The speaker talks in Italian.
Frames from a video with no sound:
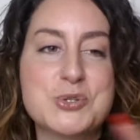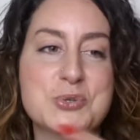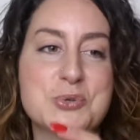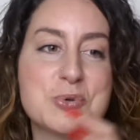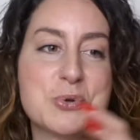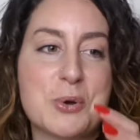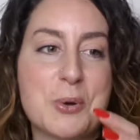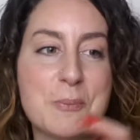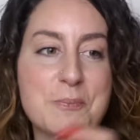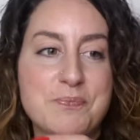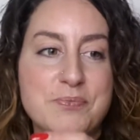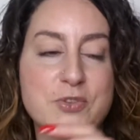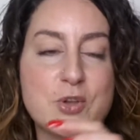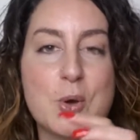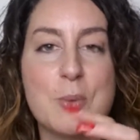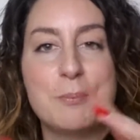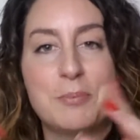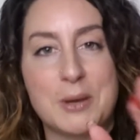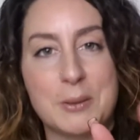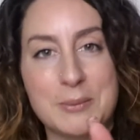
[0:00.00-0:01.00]
sono mm,
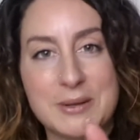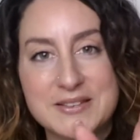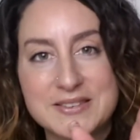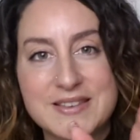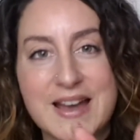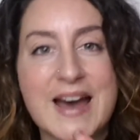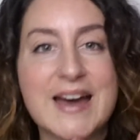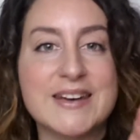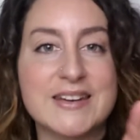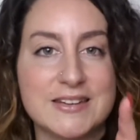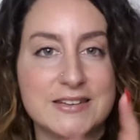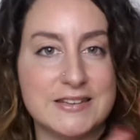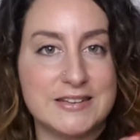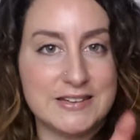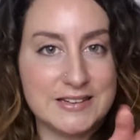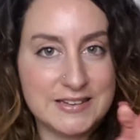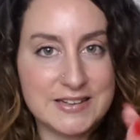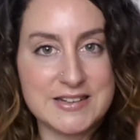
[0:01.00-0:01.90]
complementari di